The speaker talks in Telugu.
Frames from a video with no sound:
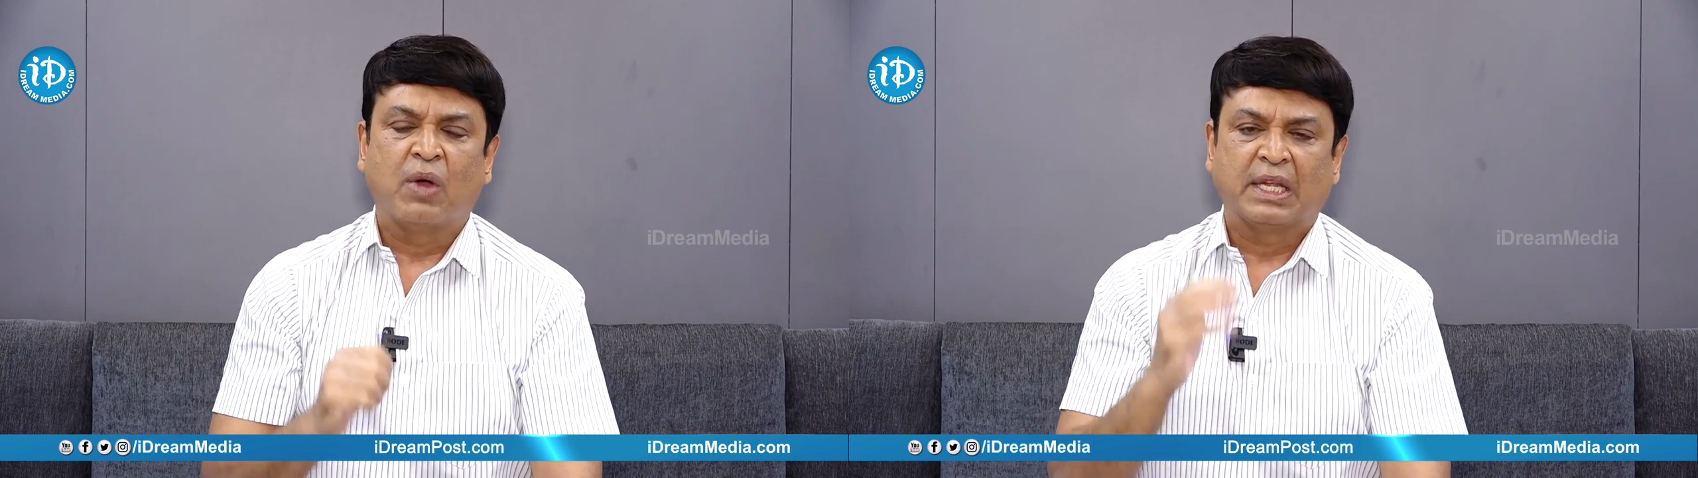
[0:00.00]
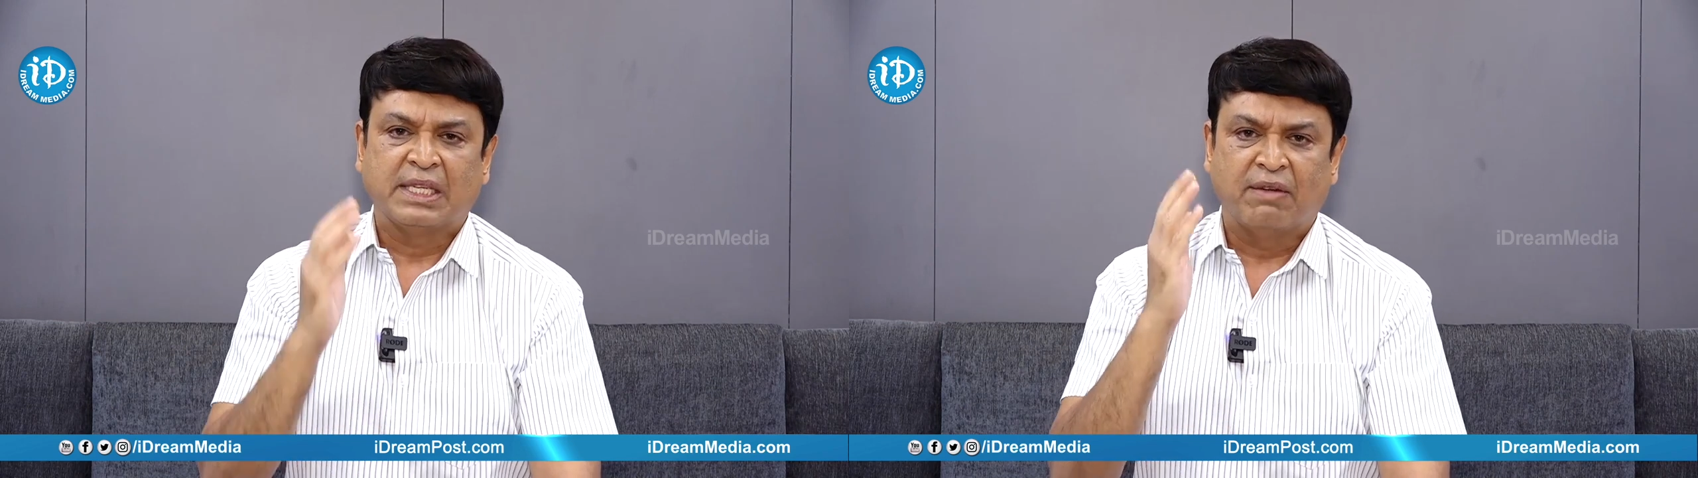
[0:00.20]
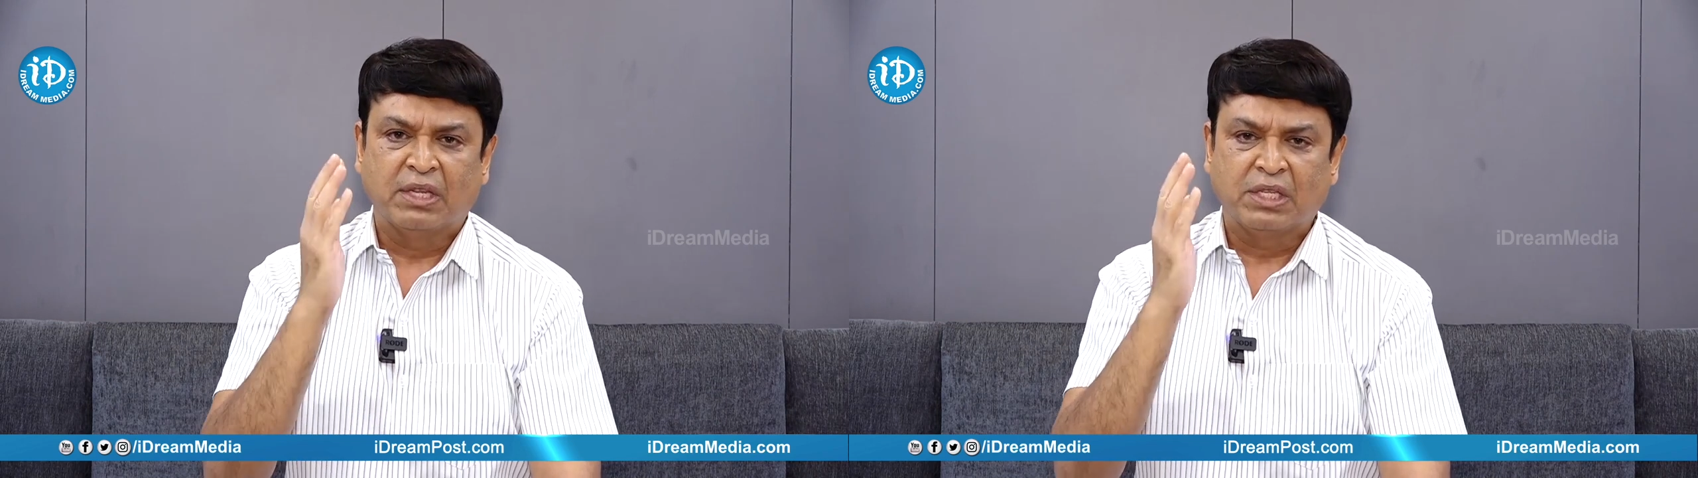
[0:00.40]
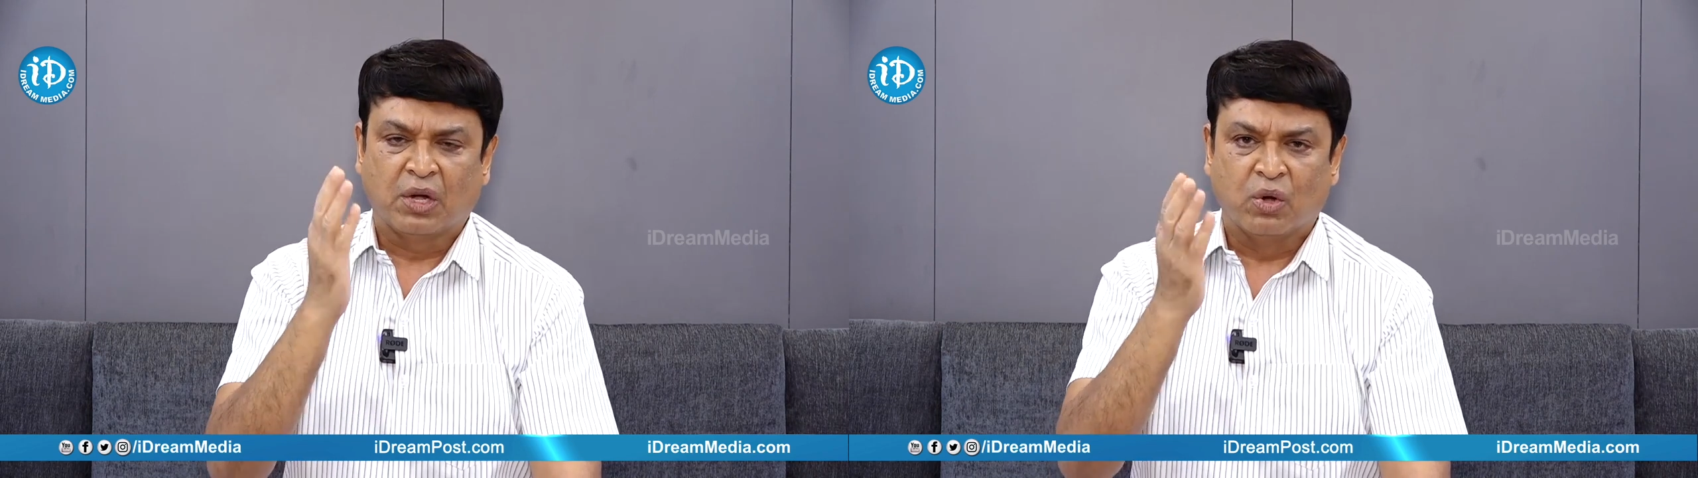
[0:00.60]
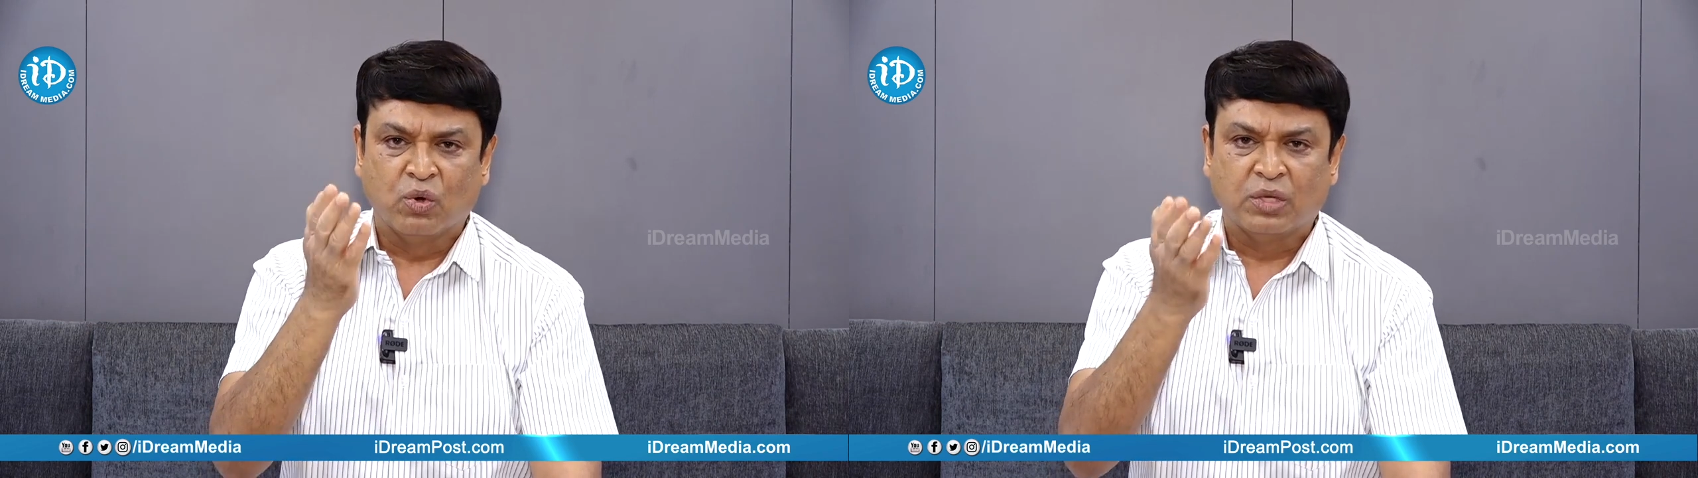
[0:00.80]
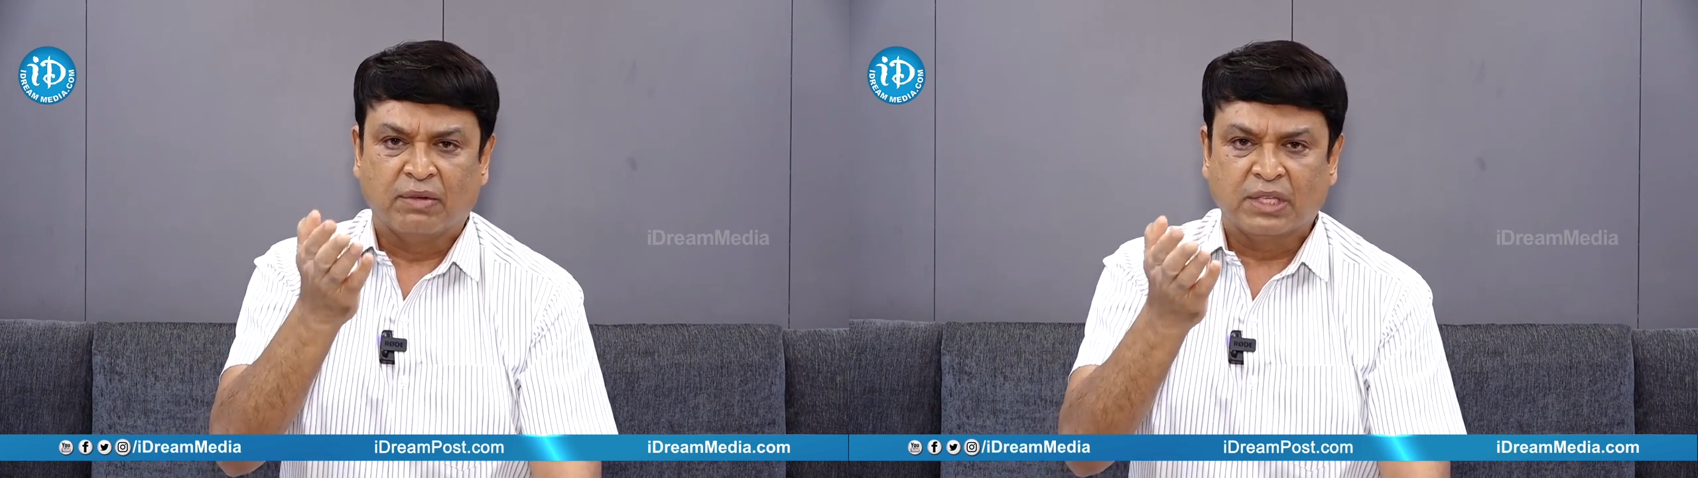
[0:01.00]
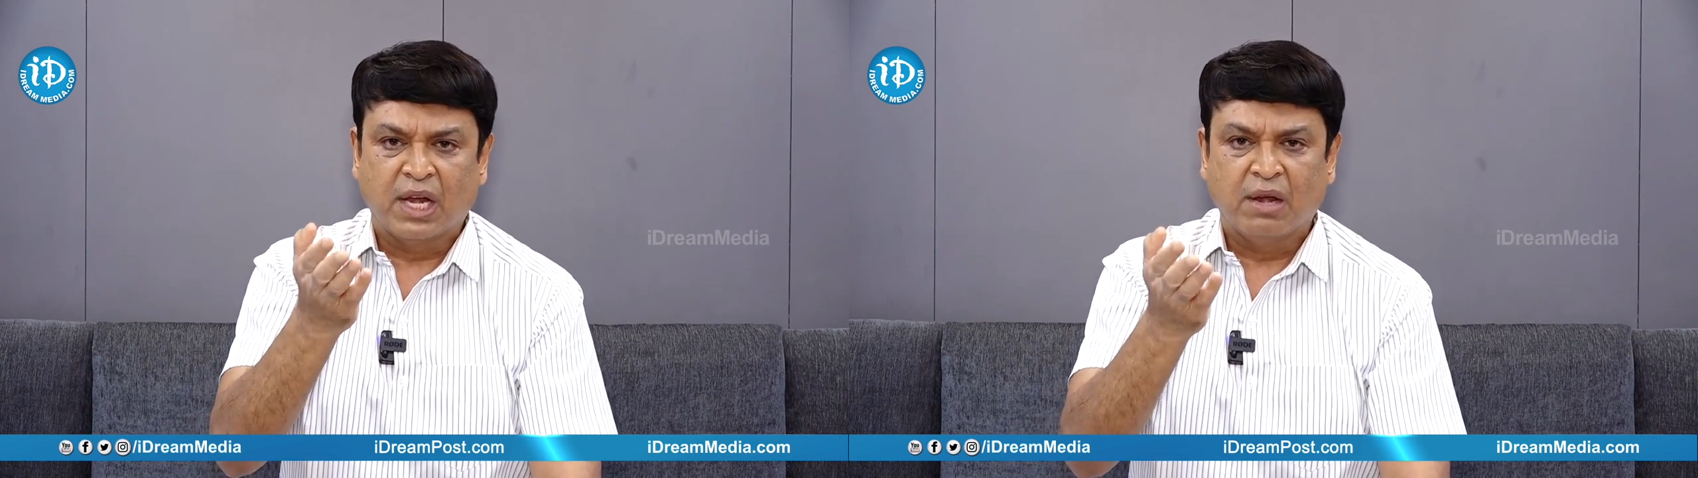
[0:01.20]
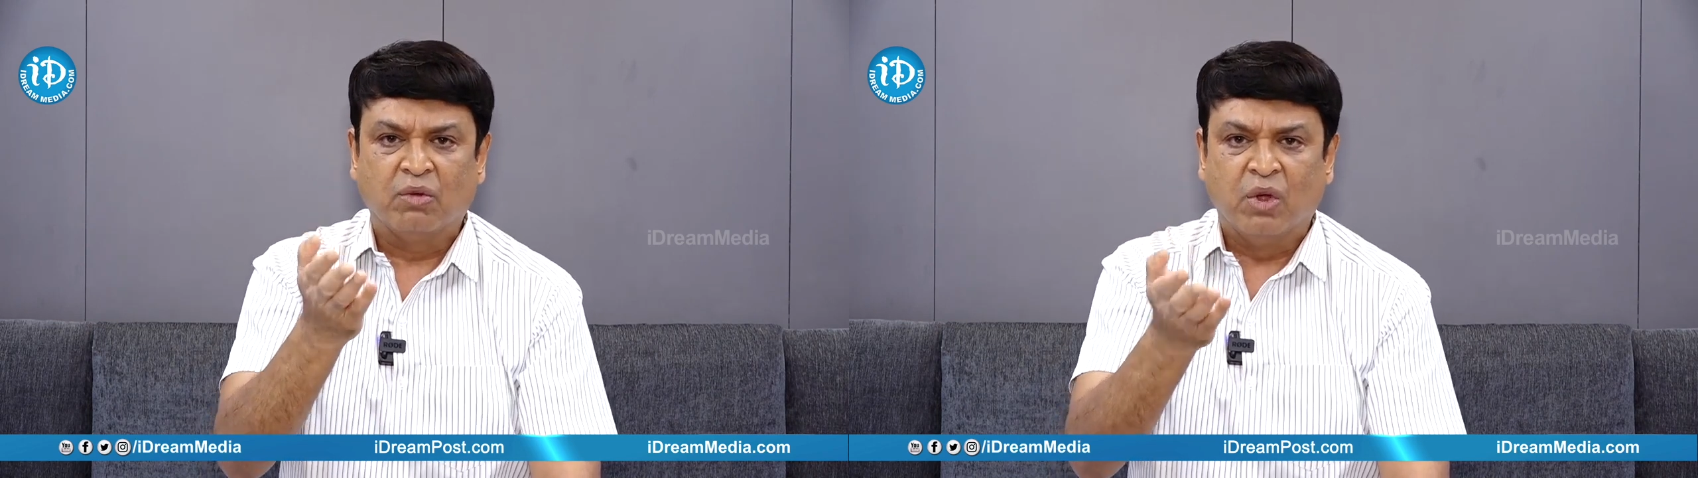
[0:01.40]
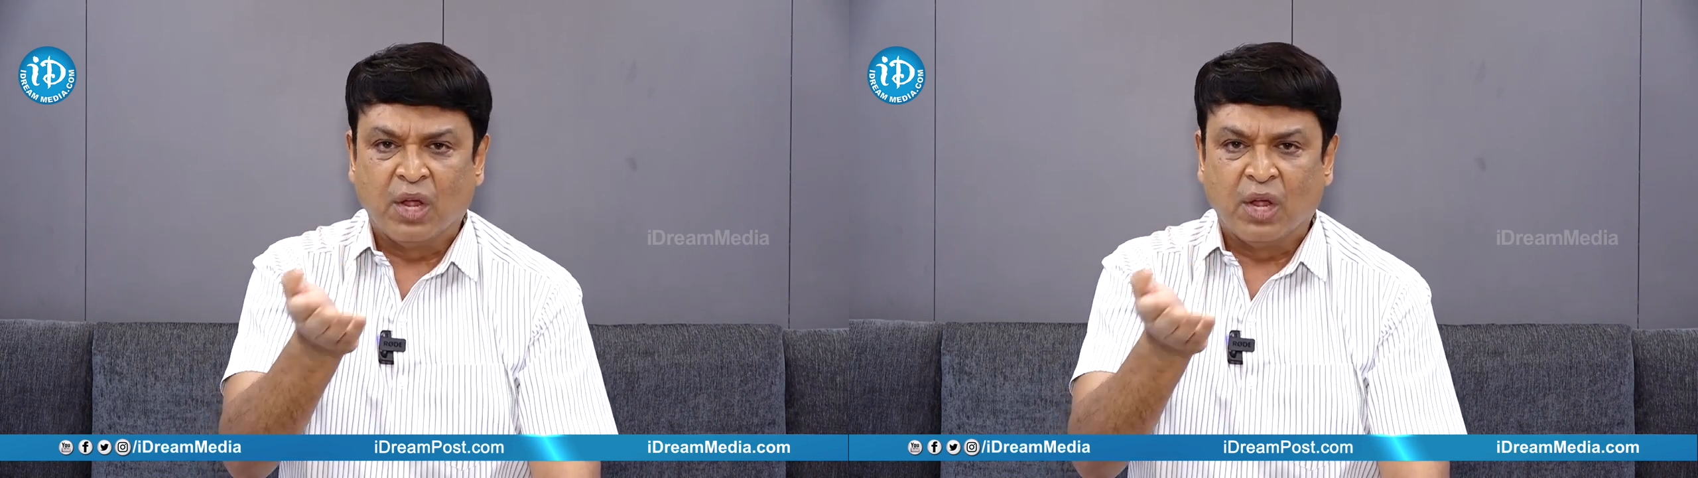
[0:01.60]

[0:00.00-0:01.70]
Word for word: ఒక సంవత్సరం రెండు సంవత్సరాలు